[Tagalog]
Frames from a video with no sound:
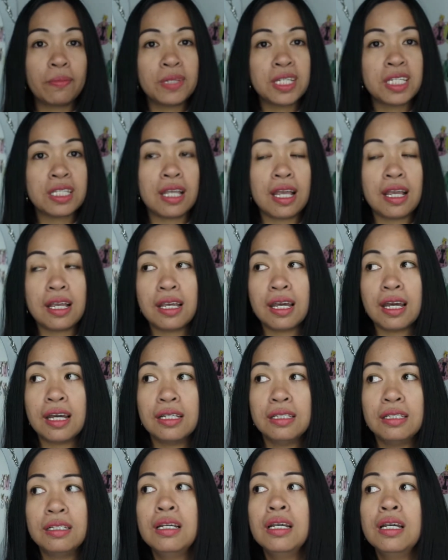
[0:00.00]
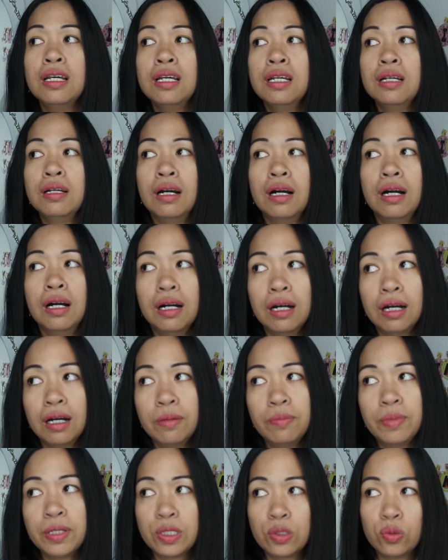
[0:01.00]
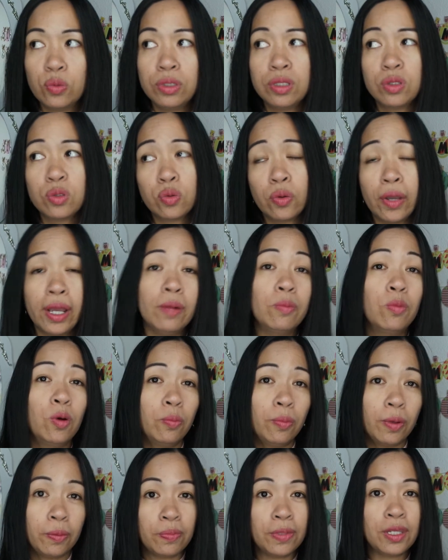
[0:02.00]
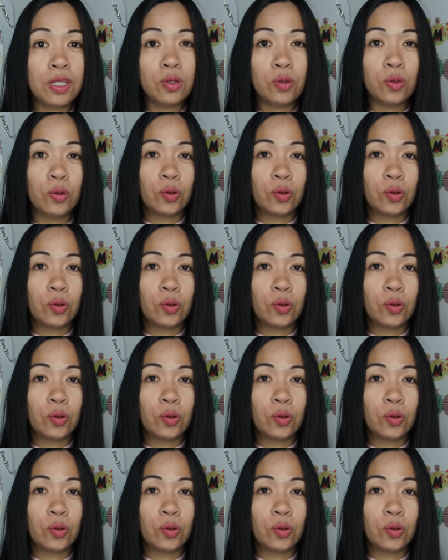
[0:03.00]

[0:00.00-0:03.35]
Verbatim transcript: not mistaken, uh, between 12 or 15